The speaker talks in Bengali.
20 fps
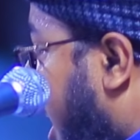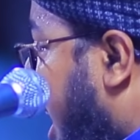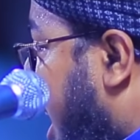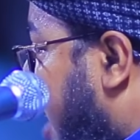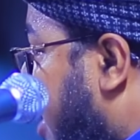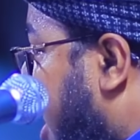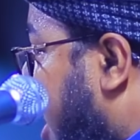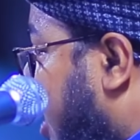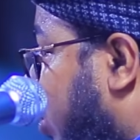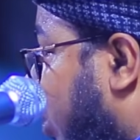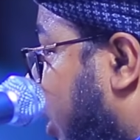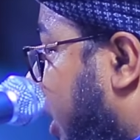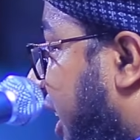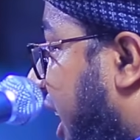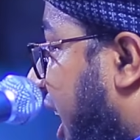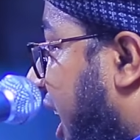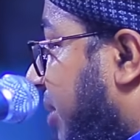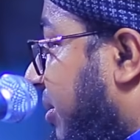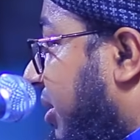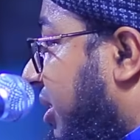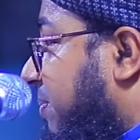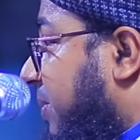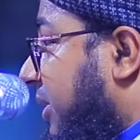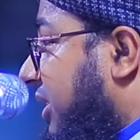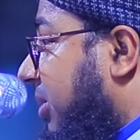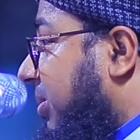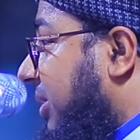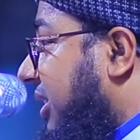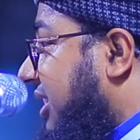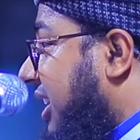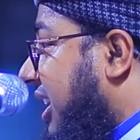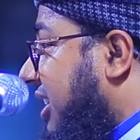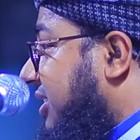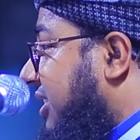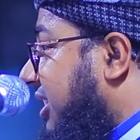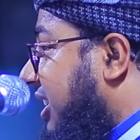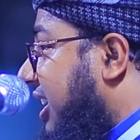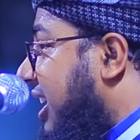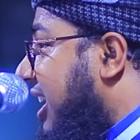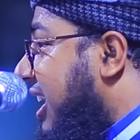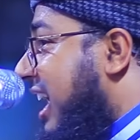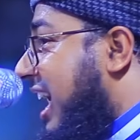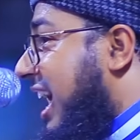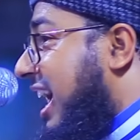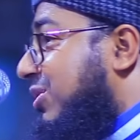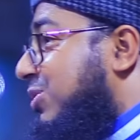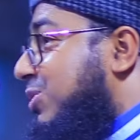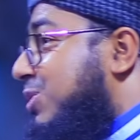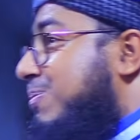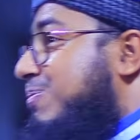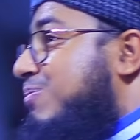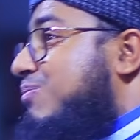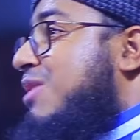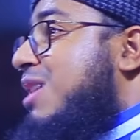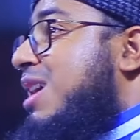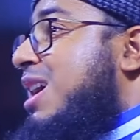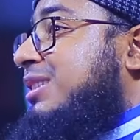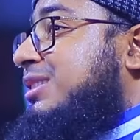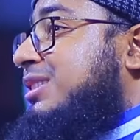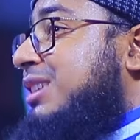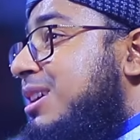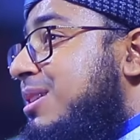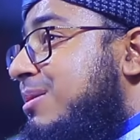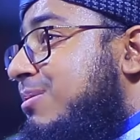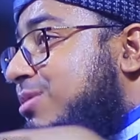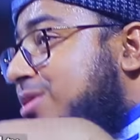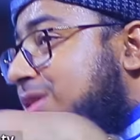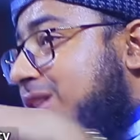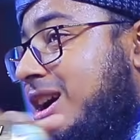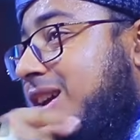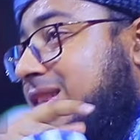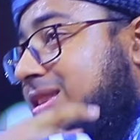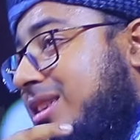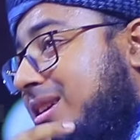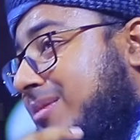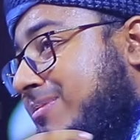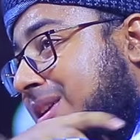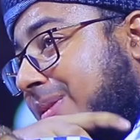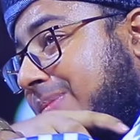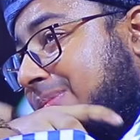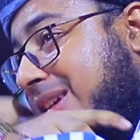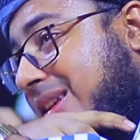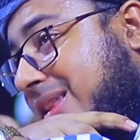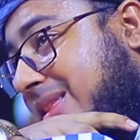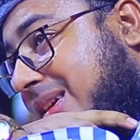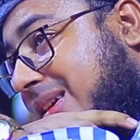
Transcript: রামাতুলিল আলমিন পৃথিবীতে আসছে আর উম্মত মুহে আদ্যম নেবে